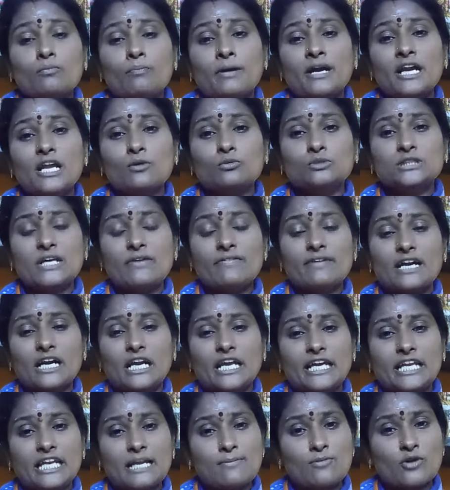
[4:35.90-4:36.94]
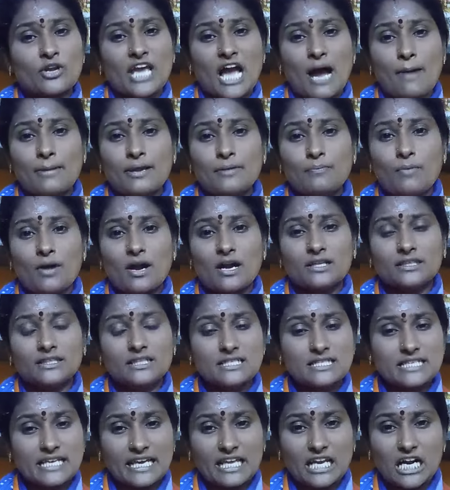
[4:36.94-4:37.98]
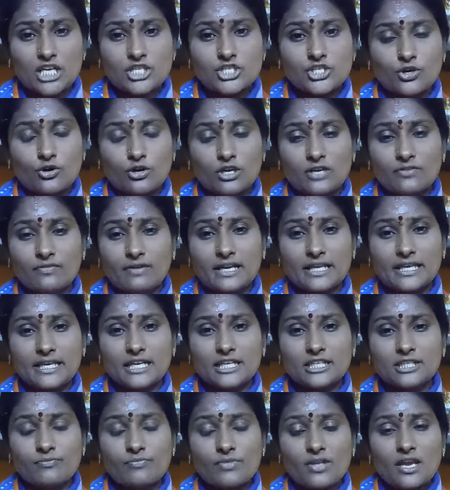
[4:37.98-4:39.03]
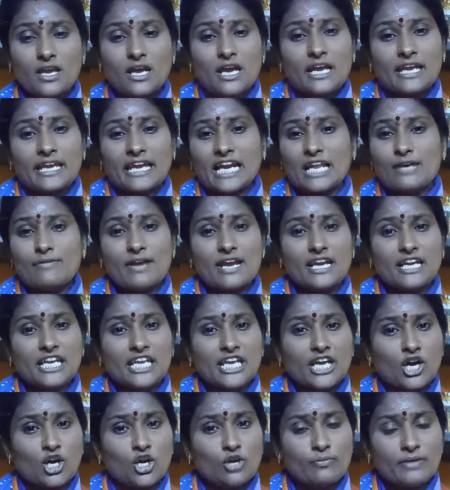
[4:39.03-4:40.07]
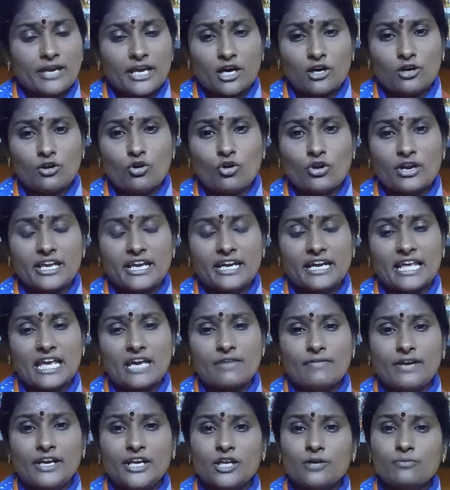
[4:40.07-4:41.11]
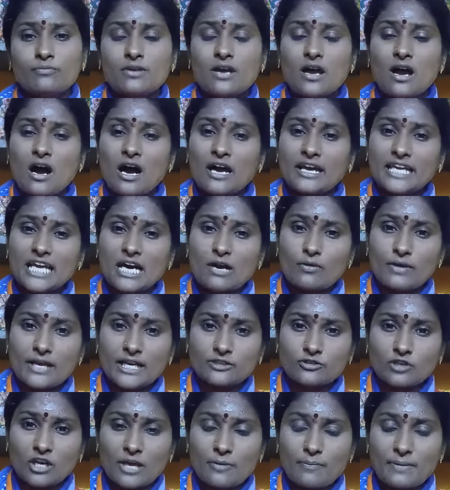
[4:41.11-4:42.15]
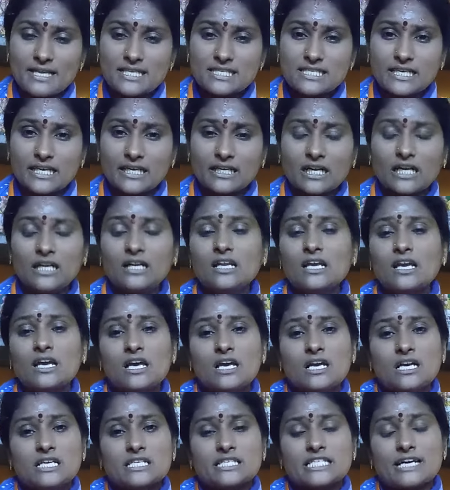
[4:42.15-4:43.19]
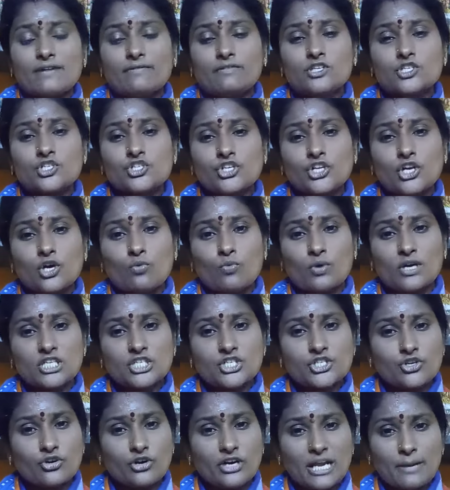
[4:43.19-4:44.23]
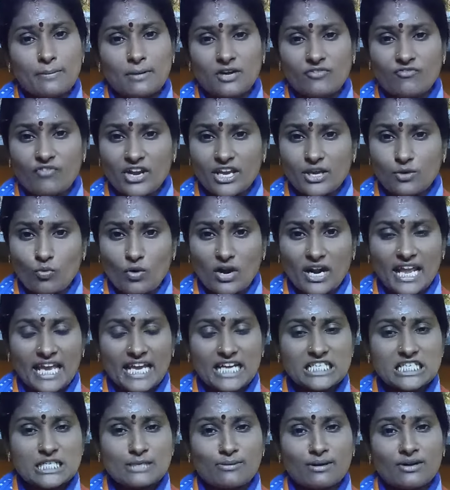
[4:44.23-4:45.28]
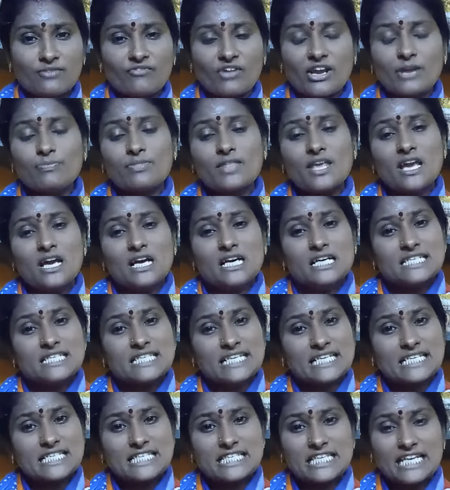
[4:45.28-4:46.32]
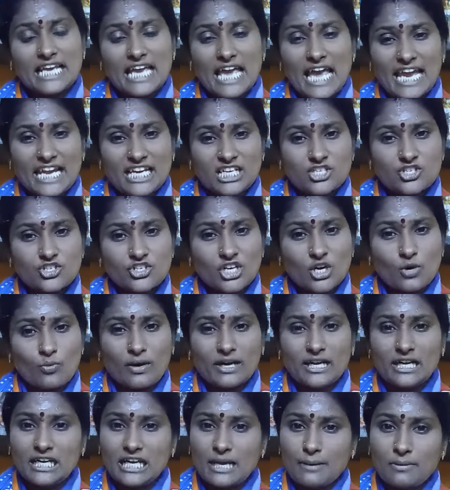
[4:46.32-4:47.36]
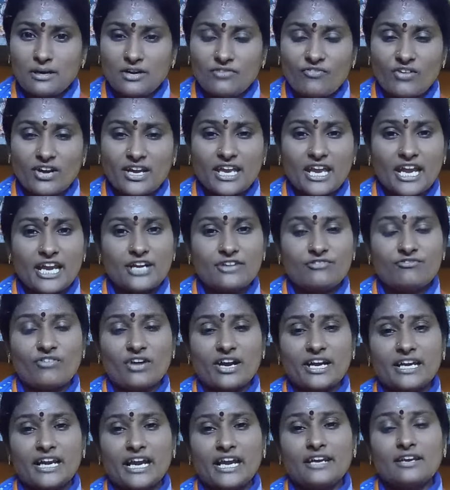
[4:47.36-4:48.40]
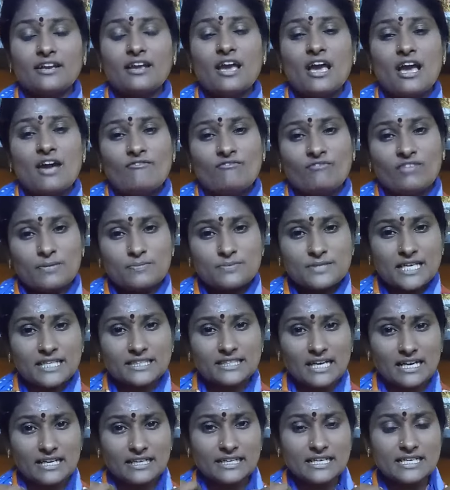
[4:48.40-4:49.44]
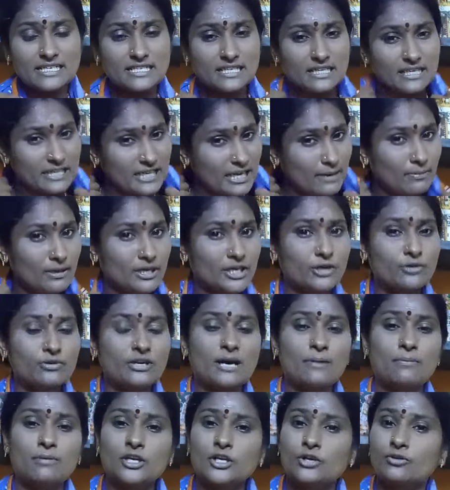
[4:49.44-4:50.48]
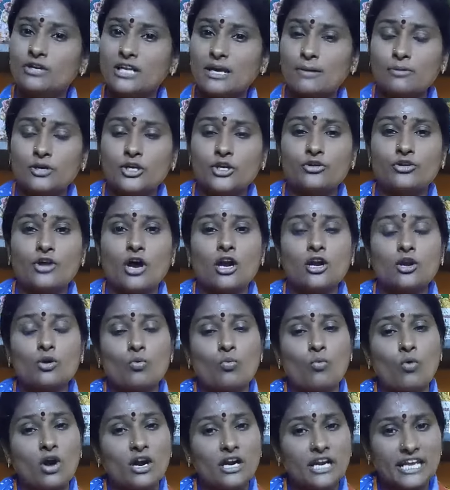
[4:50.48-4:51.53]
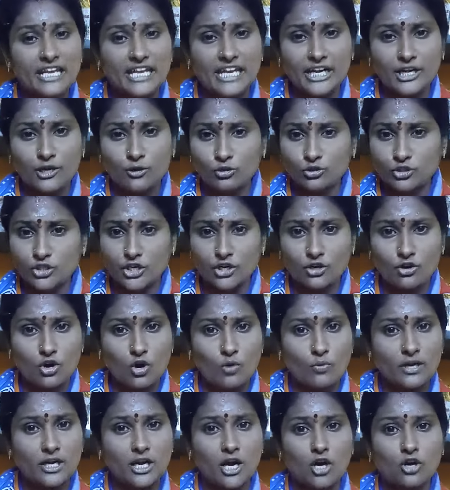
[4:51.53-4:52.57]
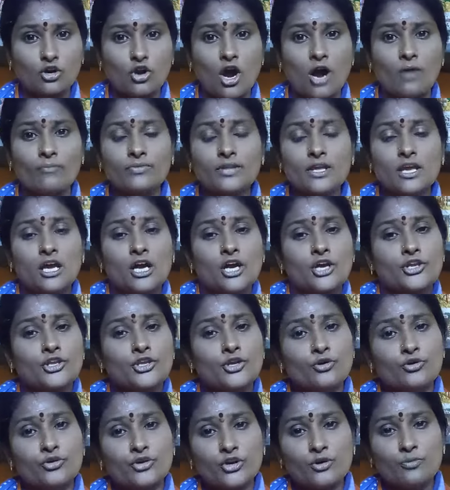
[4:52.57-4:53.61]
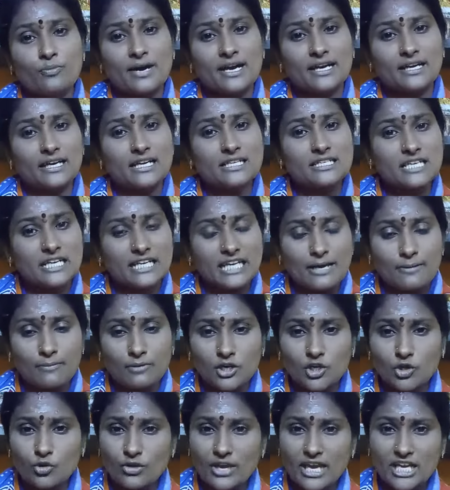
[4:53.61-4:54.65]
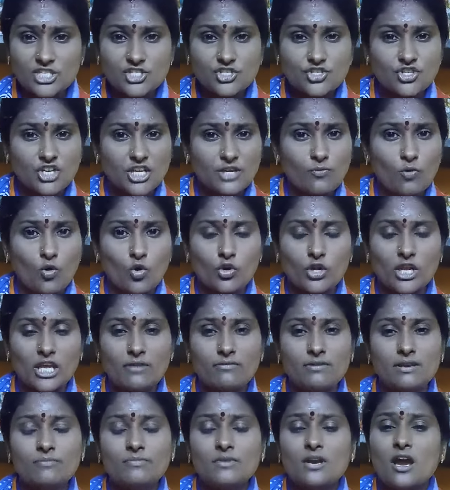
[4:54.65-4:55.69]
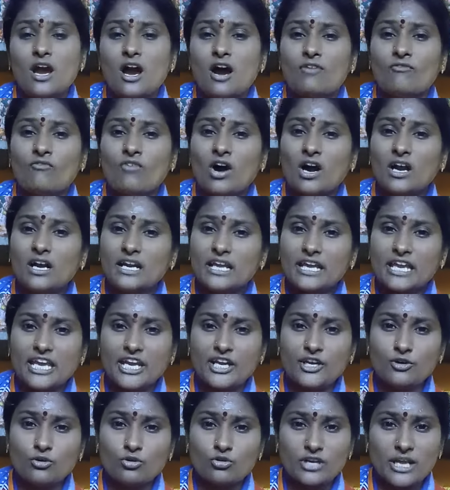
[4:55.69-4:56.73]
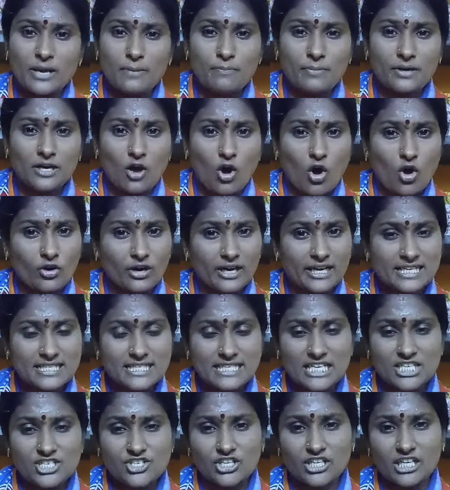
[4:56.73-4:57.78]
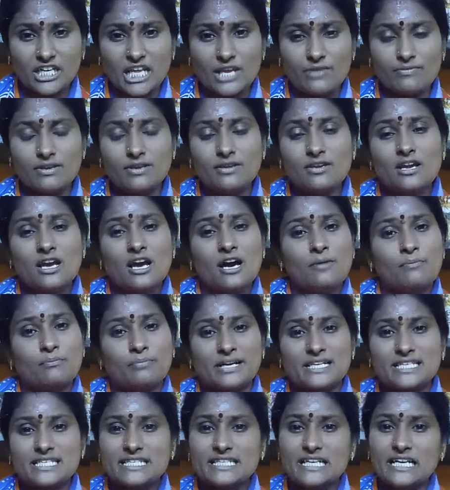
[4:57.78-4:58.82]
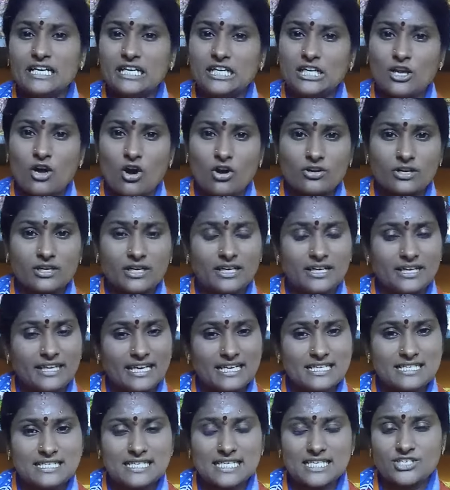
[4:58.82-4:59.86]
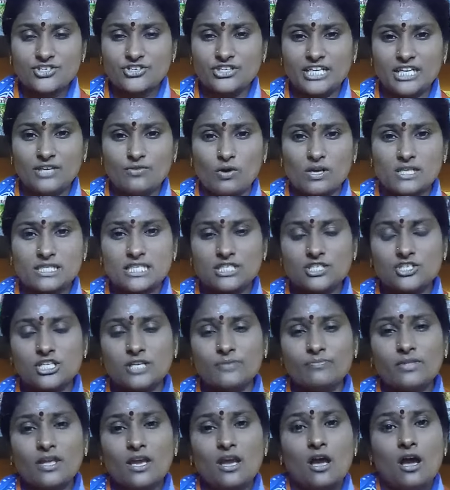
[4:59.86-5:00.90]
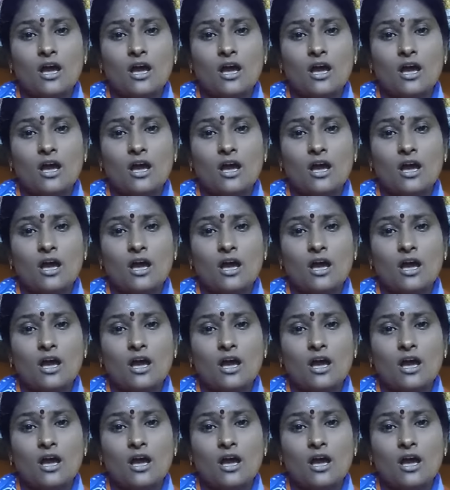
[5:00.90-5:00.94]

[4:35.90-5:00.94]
பல உதவிகளை நம்முடைய அமைப்பானது செயலாற்றி கொண்டு வருகிறது எனவே நீங்களும் எங்களோடு இணைய வேண்டும் ஐயாவுடைய தொலைபேசி எண்கள் செவன் ஜீரோ ஒன் ஜீரோ டபுள் ஃபைவ் ஒன் நைன் செவன் ஃபைவ் சிக்ஸ் த்ரீ எயிட் ஜீரோ ஒன் டபுள் ஃபைவ் எயிட் ஃபைவ் நைன் வெப்சைட் அட்ரஸ் டபிள்யூ டபிள்யூ டபிள்யூ டாட் வேர்ல்டு ஹிந்து திருக்கோவில் டாட் காம் யூடியூப் அட்ரஸ் டபிள்யூ ஹெச்டிஓ டிவி வேர்ல்டு ஹிந்து டெம்பிள் ஆர்கனைசேஷன் டிவி பிரசிடென்ட் டாக்டர் என் சி ஸ்ரீனிவாசன்ஜி